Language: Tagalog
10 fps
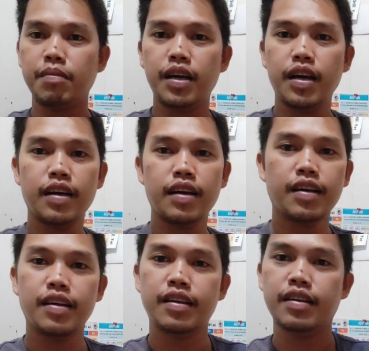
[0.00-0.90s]
niya.
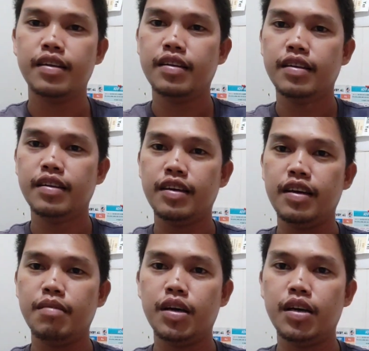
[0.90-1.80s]

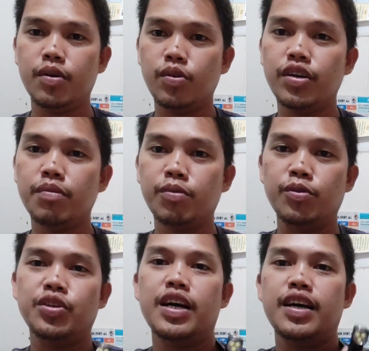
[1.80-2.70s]
Yan, may holder po
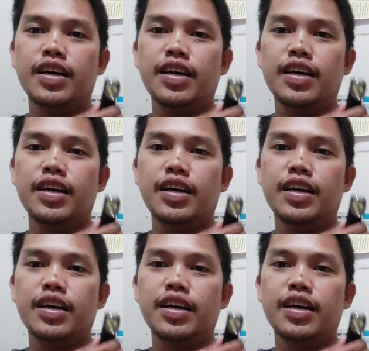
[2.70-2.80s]
siya.